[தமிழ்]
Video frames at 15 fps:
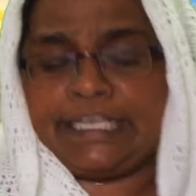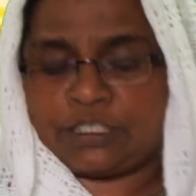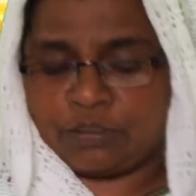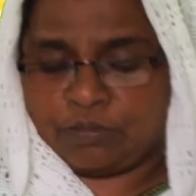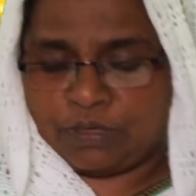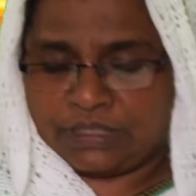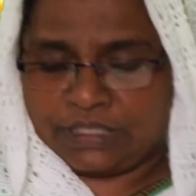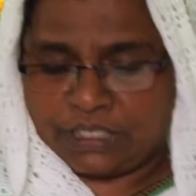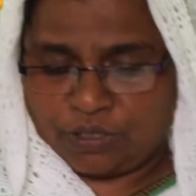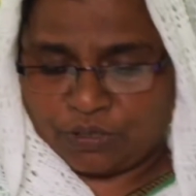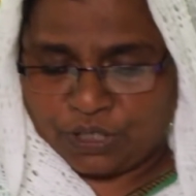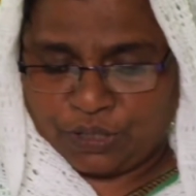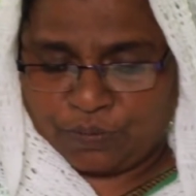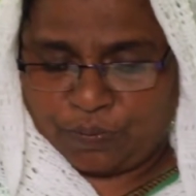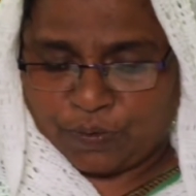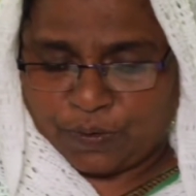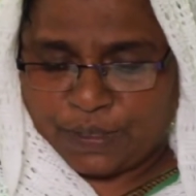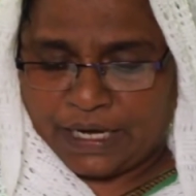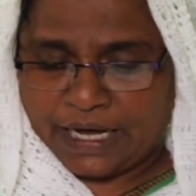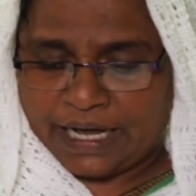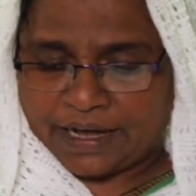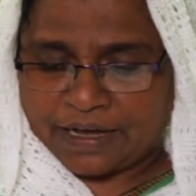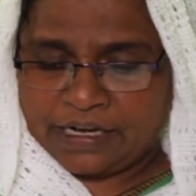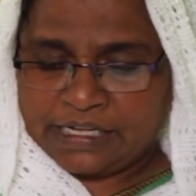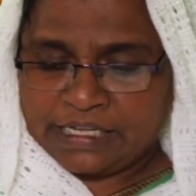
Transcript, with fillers: சுமந்து கொண்டு போனார்